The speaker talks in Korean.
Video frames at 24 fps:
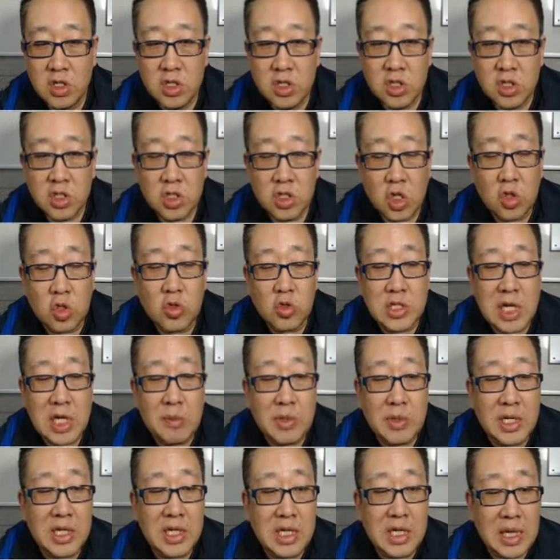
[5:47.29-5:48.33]
저도 사업을
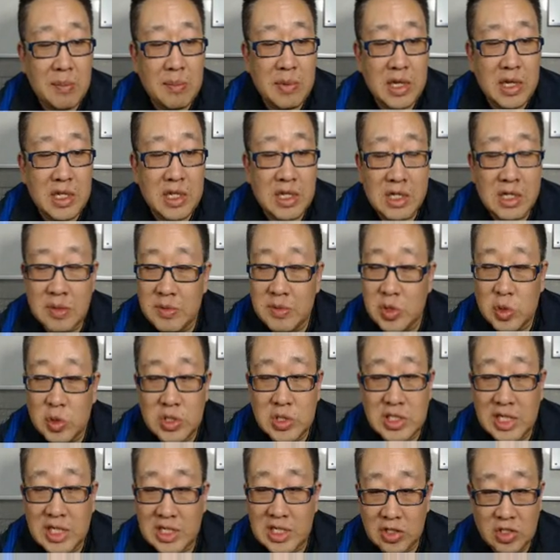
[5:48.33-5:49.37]
했기 때문에 등급이 좋진
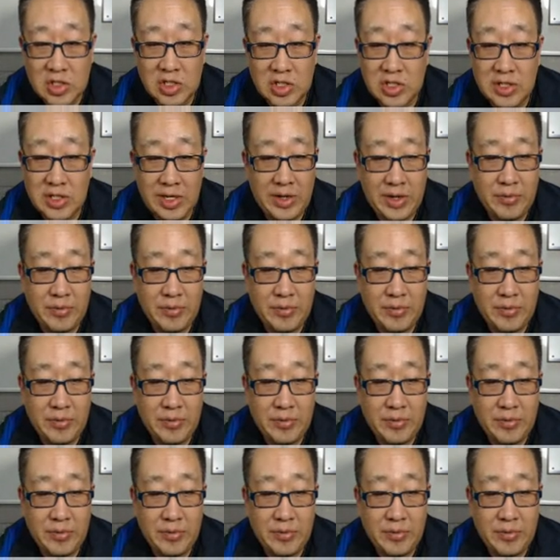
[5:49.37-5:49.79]
않아요. 예.